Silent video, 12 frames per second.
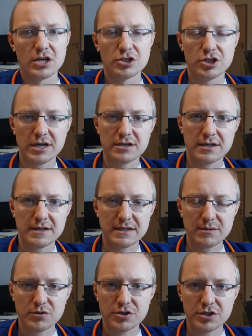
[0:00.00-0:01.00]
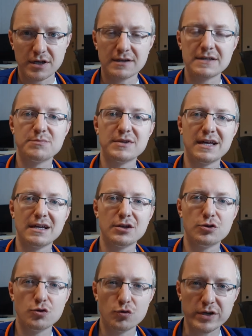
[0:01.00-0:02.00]
Cześć, ja jestem Krzysiek, a to jest
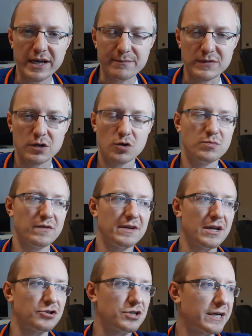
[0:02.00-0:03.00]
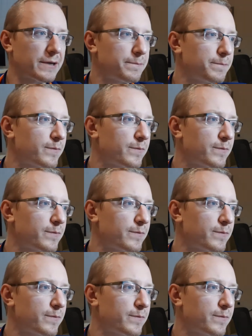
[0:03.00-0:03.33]
pytanie drugie z chorób wewnętrznych.